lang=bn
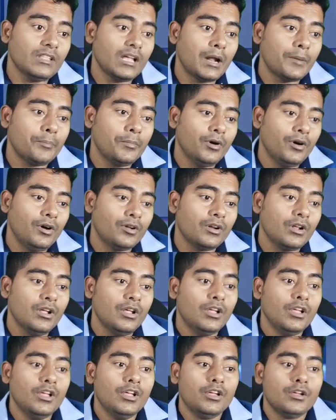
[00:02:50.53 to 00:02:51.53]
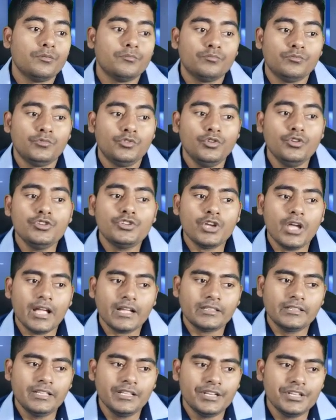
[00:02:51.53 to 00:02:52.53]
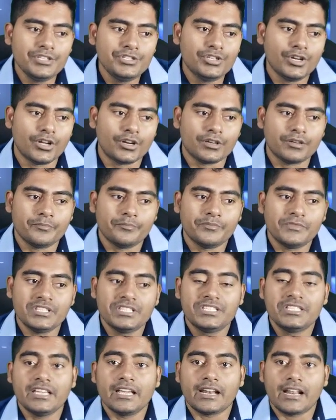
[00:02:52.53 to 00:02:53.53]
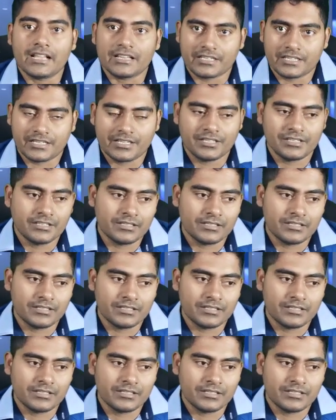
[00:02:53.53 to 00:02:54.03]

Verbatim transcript: তারপর দুইশো একত্রিশ জন জেরাস